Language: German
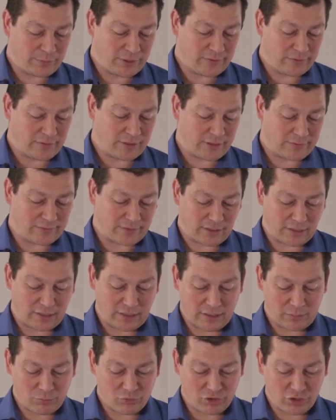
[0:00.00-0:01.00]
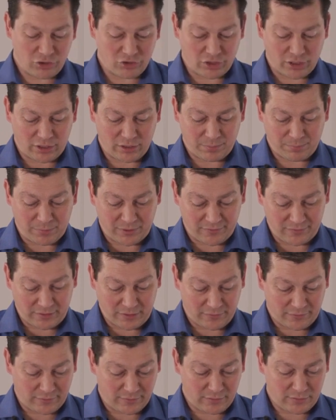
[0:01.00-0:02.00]
ob diese tatsächlich im Stillstand
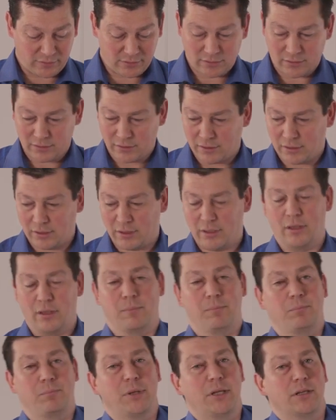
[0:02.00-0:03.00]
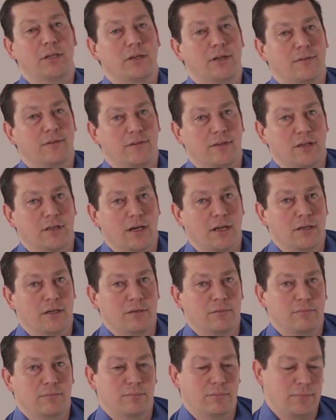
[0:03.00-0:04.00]
passiert sind, bietet es sich
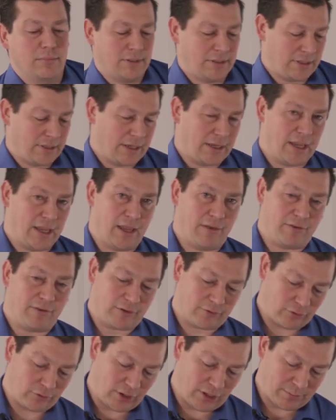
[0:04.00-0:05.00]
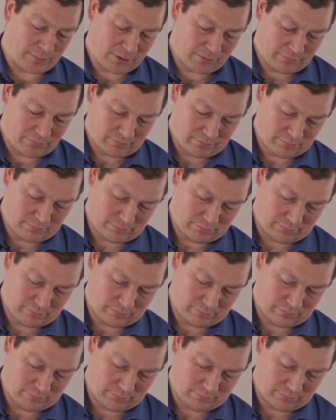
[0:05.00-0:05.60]
an, den Käfig zu nehmen,